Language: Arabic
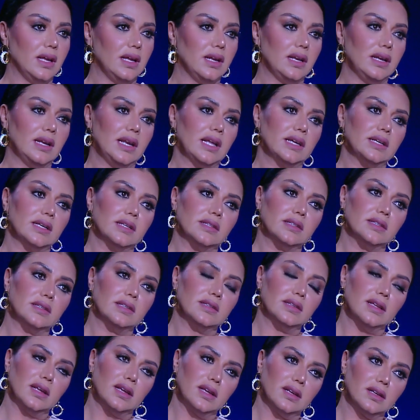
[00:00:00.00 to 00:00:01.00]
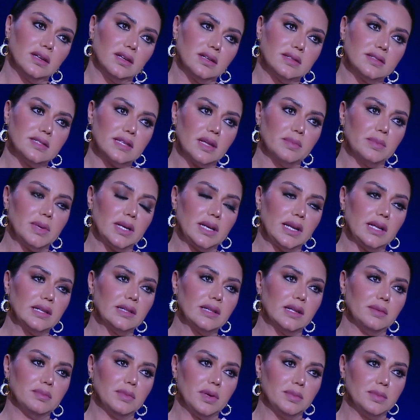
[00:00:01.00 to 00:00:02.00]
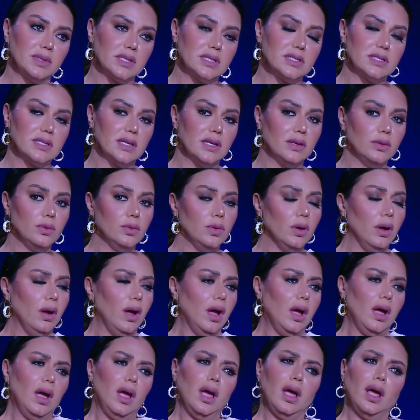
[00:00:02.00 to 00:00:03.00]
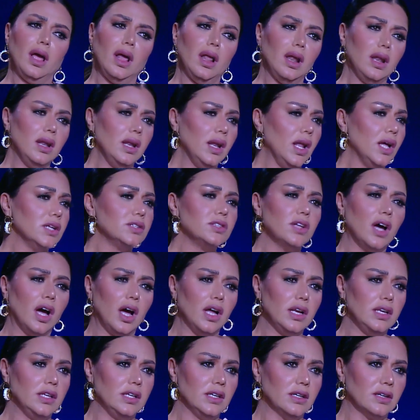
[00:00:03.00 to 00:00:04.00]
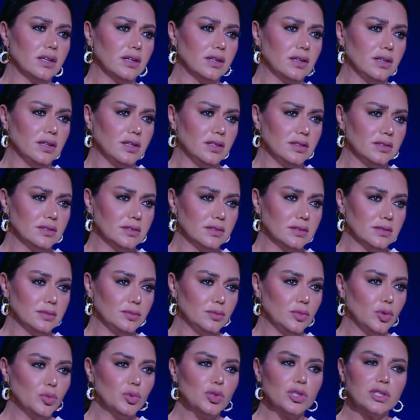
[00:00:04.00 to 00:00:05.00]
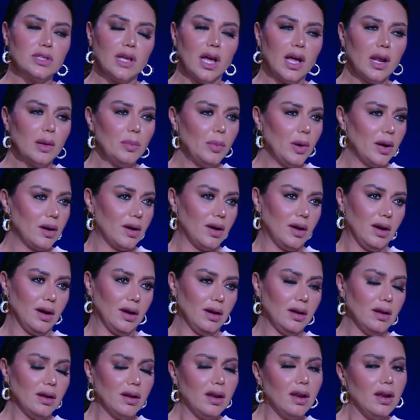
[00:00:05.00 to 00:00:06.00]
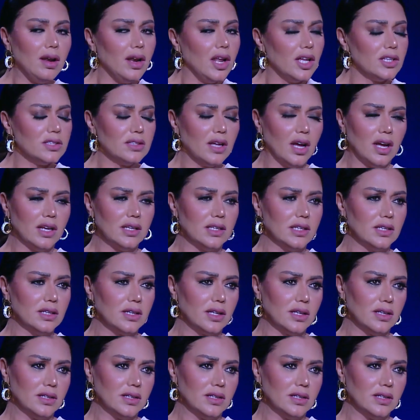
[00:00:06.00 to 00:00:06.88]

لكن الزميلات لما بيتسالوا لا تعليق بمنتهى البراءه لا تعليق